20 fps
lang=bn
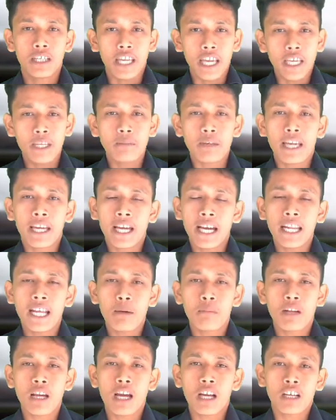এই এখানে
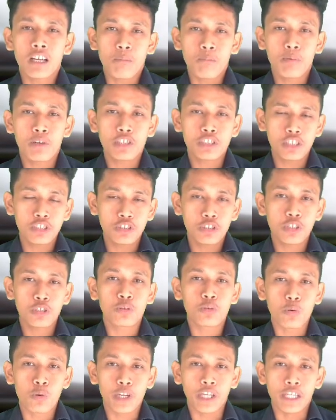আমরা কম্পারিজন যদি
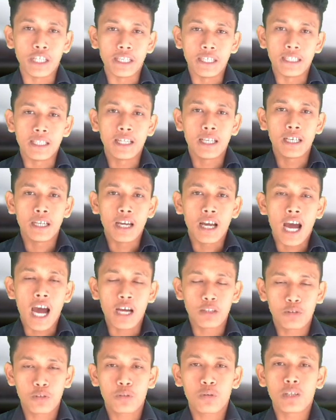করি
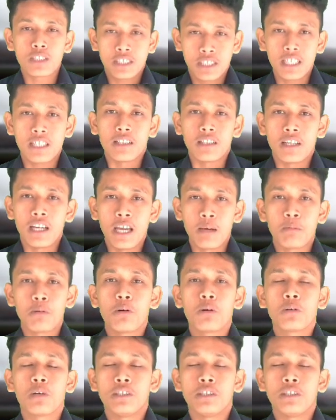আন্দ্র রাসেল এবং